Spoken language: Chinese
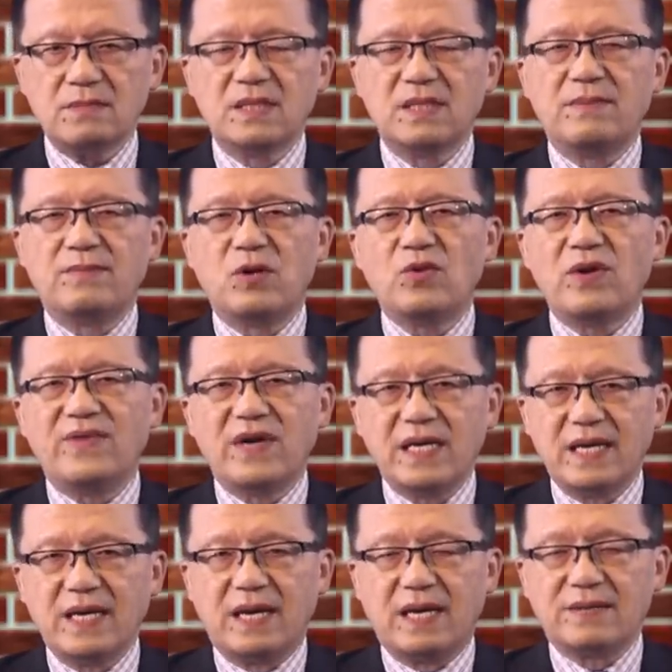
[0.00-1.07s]
那么汇丰
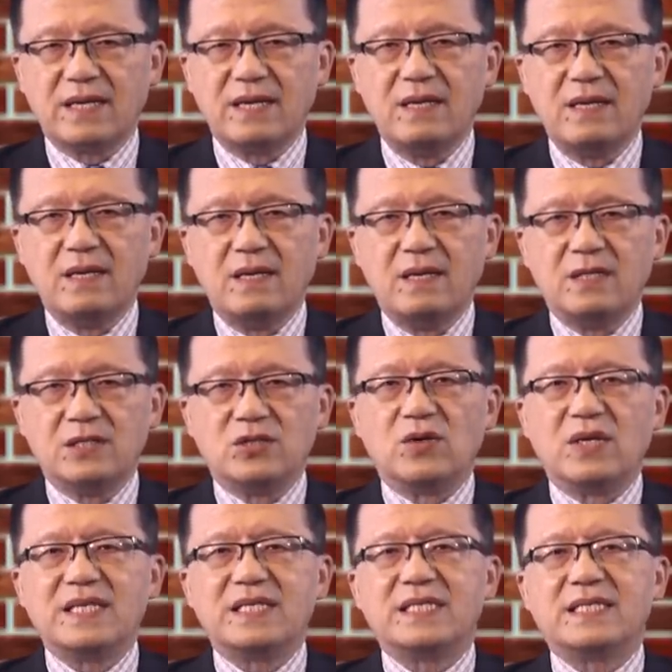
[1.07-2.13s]
银行呢，就
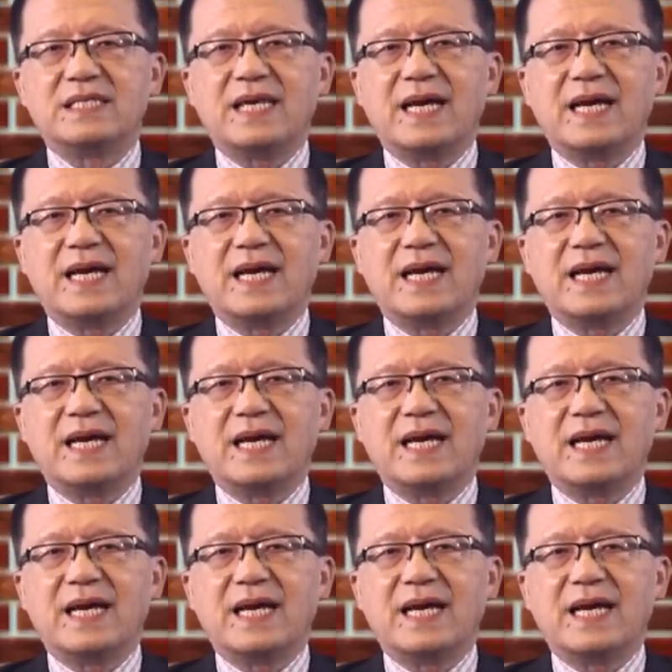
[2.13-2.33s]
和其